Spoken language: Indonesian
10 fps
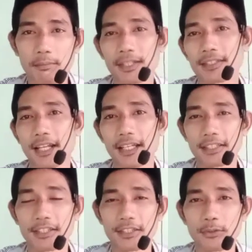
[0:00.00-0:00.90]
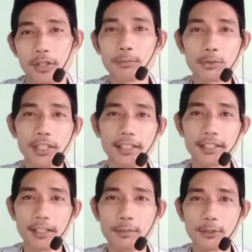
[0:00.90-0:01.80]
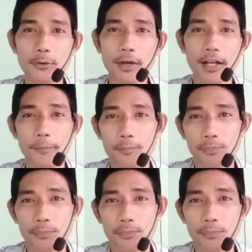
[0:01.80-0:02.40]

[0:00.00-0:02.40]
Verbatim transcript: Mas Syahid di situ kemudian kita berdoa